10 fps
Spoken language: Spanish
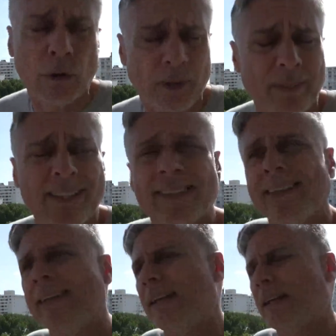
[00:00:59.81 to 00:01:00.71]
obviamente,
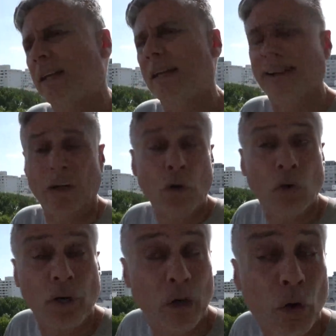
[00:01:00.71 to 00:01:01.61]
eh, el
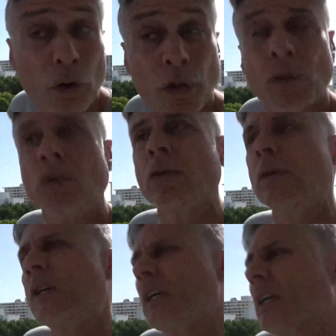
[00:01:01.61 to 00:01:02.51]
recor, el odio,
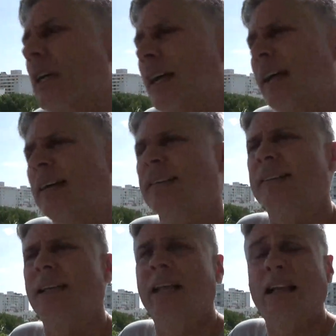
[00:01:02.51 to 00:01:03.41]

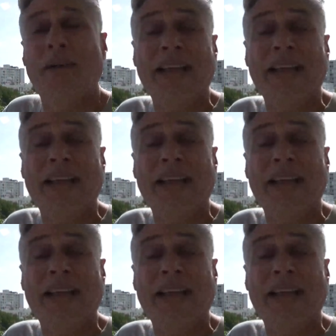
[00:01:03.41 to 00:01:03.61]
este, la